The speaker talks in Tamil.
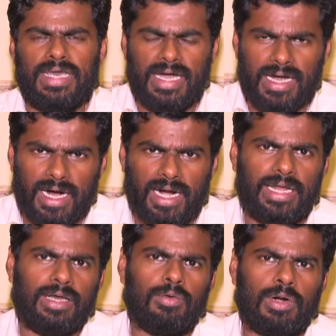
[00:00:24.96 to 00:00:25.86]
எங்கான
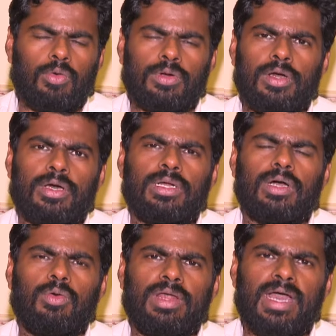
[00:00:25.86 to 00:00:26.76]
ஒரு அவுட்லுக்
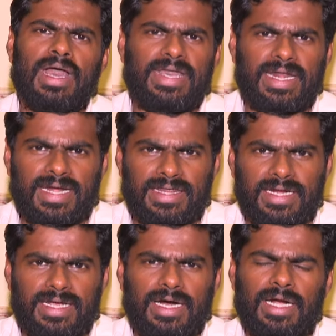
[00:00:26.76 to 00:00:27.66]
இருக்கக்கூடிய
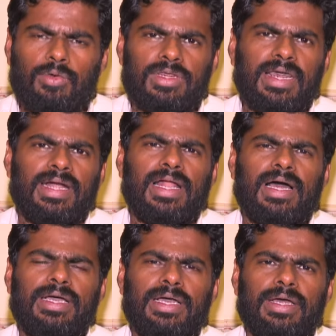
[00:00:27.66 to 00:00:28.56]
எனர்ஜெட்டிக்கான ஒரு
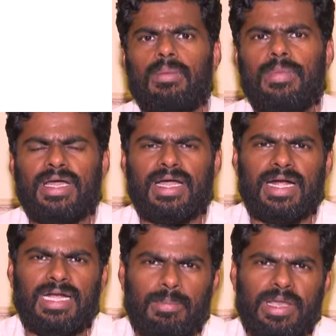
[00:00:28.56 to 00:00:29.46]
சேனலாக மிக
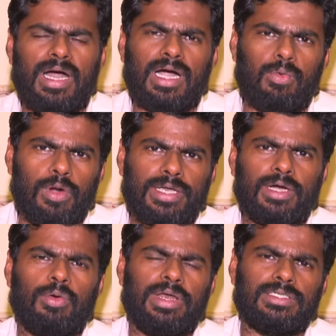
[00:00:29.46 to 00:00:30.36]
கடுமையாக
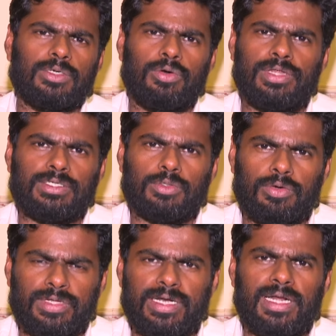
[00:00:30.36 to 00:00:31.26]
உழைக்கக்கூடிய சகோதர
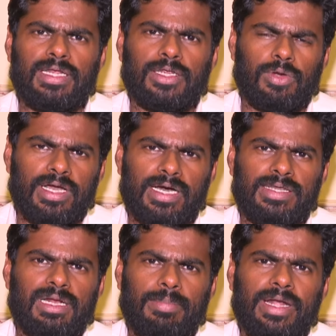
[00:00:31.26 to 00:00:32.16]
சகோதரிகள் இந்த
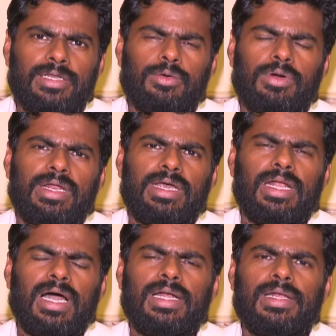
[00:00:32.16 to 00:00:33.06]
தொலைக்காட்சியில் பயணித்து
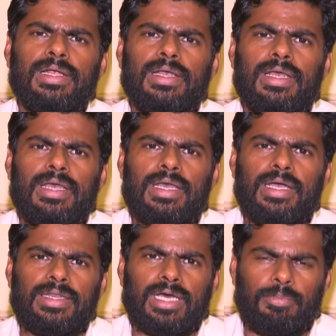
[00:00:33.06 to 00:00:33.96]
கொண்டிருக்கின்றார்கள்
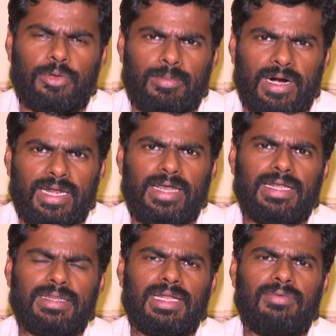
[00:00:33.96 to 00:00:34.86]
இந்த அற்புதமான
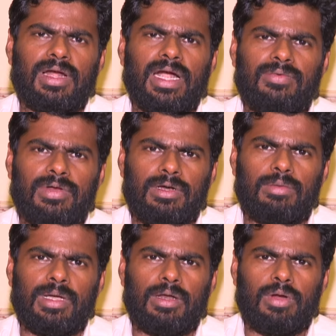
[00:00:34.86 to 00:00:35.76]
நேரத்தில் அவர்கள்
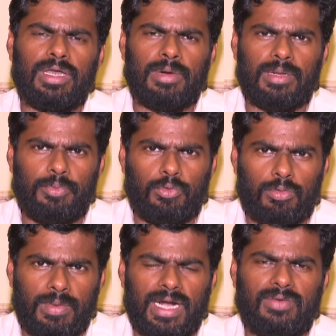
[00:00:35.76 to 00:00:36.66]
அனைவருக்கும் எங்களுடைய
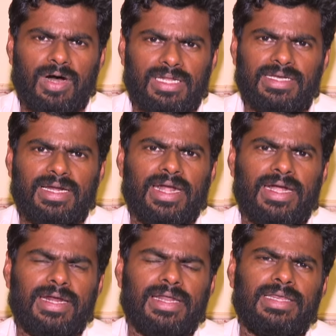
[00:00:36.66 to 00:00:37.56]
மனப்பூர்வமான வாழ்த்துக்களை
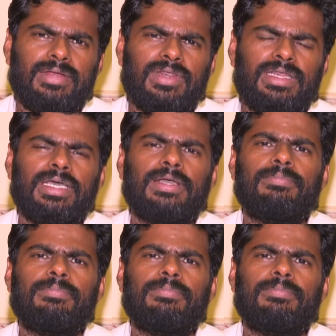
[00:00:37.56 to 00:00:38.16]
நன்றிகளை தெரிவித்து